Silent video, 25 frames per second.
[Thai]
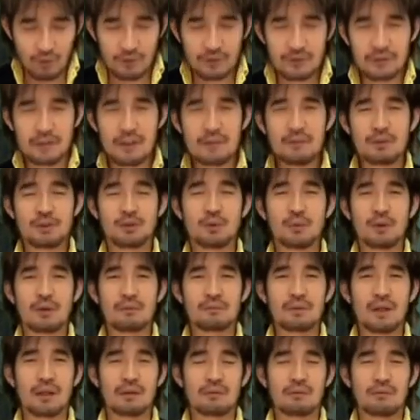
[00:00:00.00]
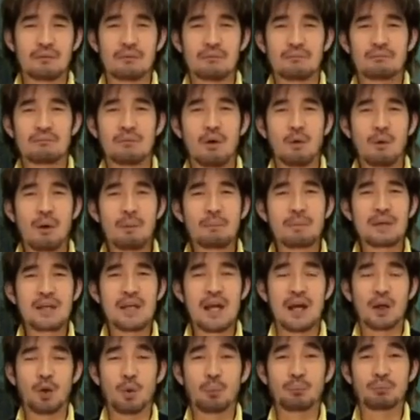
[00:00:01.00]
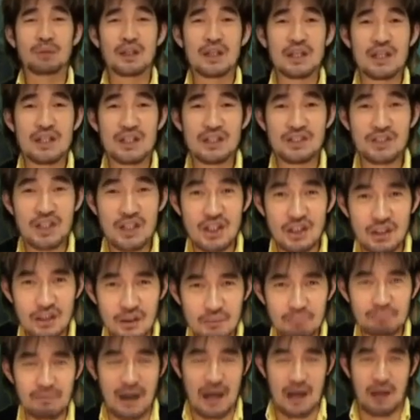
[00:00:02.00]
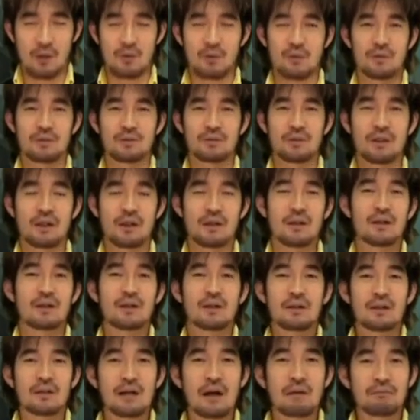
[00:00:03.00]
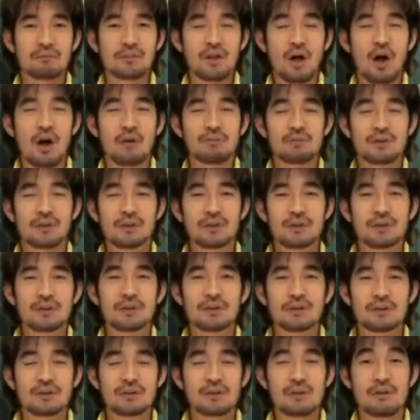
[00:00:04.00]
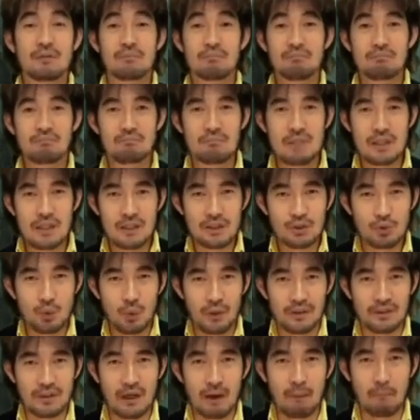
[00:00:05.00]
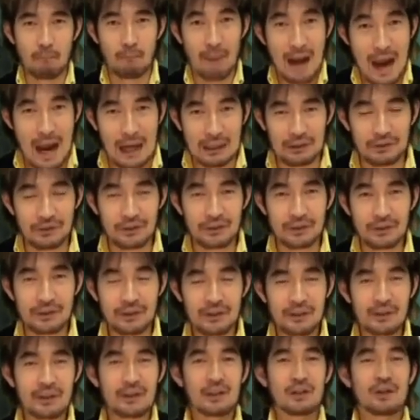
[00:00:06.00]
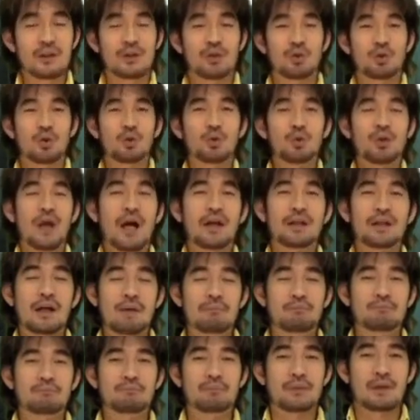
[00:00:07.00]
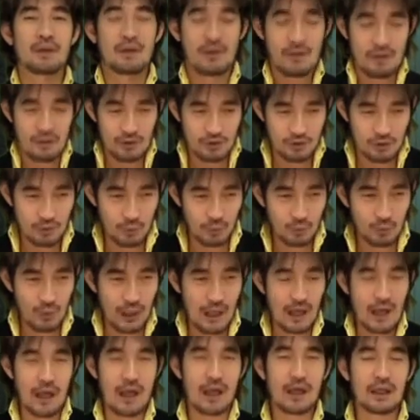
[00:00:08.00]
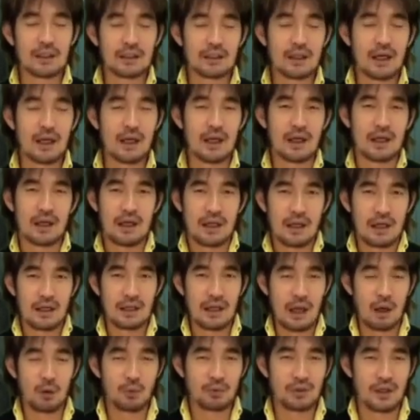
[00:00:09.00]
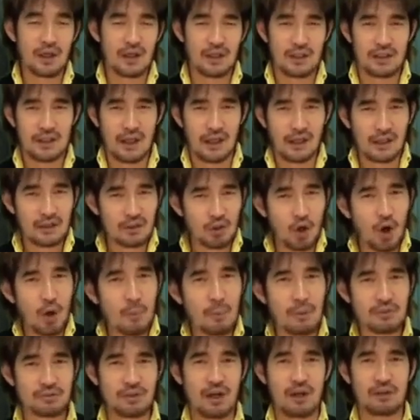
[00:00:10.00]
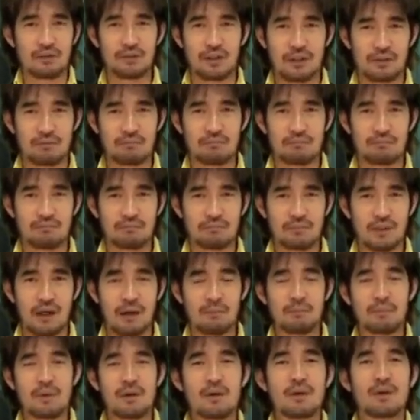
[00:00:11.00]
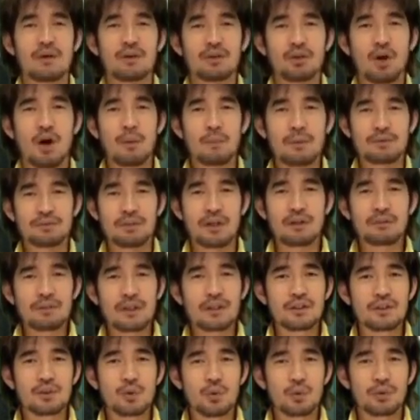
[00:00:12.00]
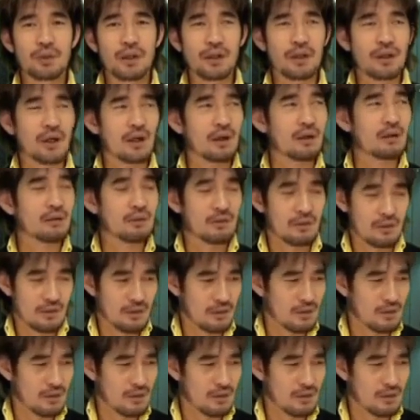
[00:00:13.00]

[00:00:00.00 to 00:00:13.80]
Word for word: คนที่ประสบความสำเร็จบอกว่ามีอารมณ์ดีจริงหรือเปล่านะคำตอบคือมีส่วนอย่างมากเลย ยกตัวอย่างนะครับ สมมติว่านะฮะเราเนี่ยอยากจะท่องภาษาอังกฤษนะครับท่องภาษาอังกฤษอยู่เนี่ยนะฮะ